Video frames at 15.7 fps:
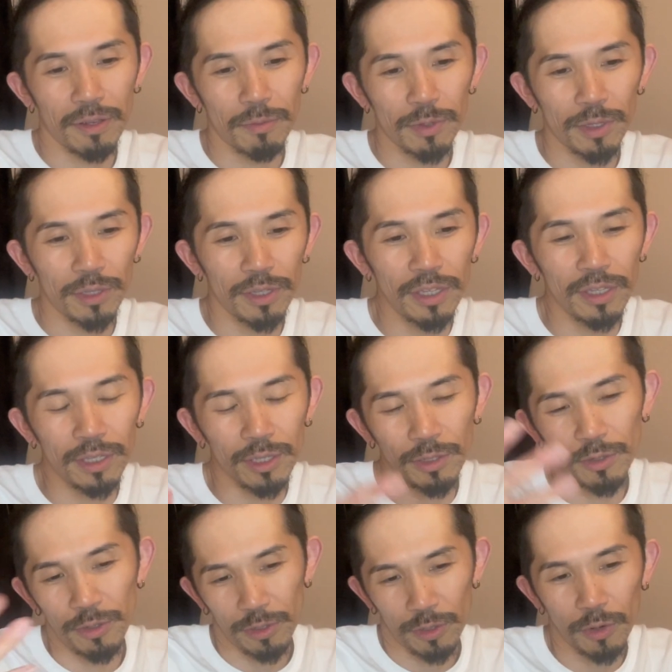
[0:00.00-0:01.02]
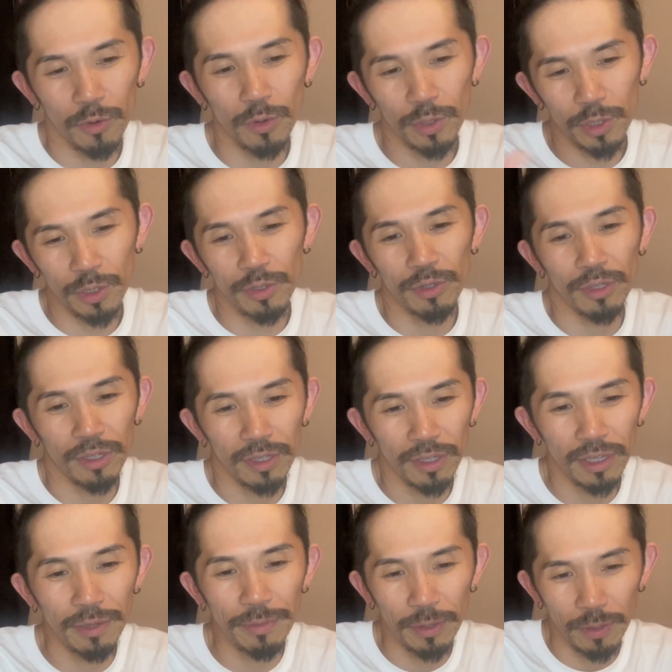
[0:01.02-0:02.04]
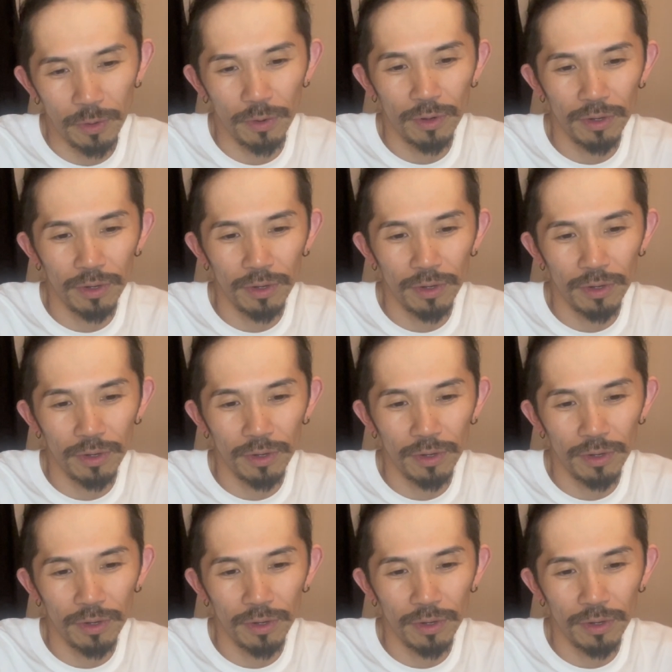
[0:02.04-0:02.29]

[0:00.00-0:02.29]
もう次作る、曲を作る意味を、